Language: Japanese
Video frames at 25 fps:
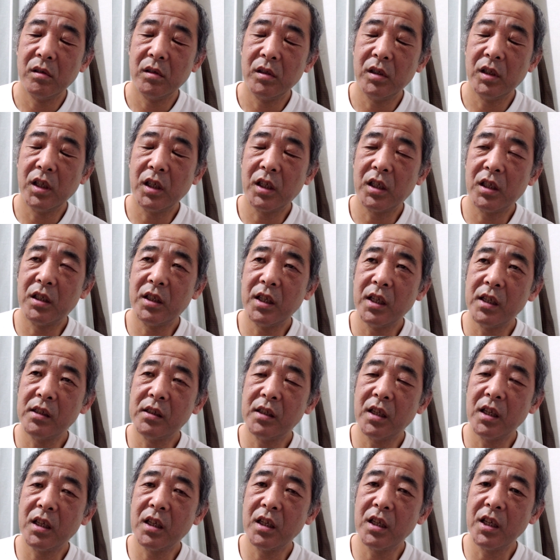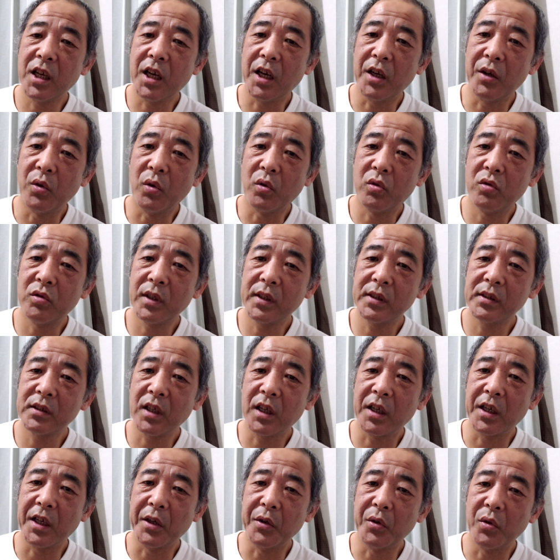で、季節的にはろくがつ
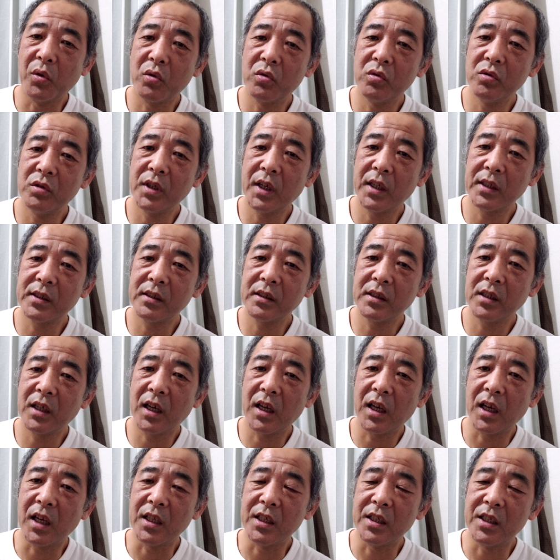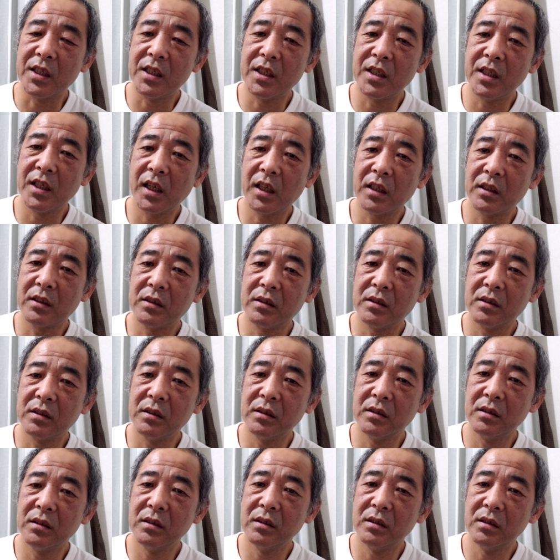かな、ろくがつからしちが
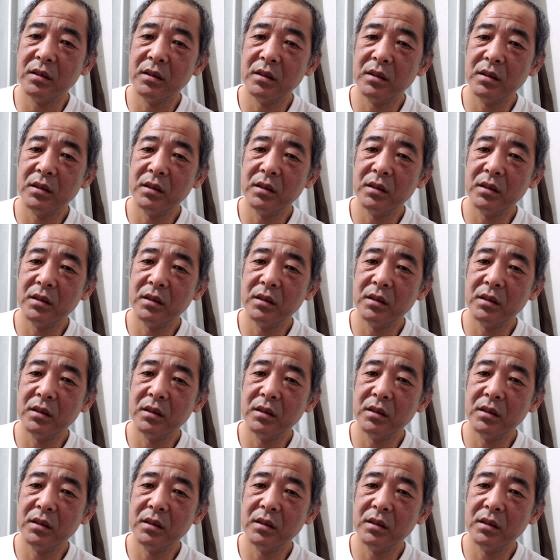つ、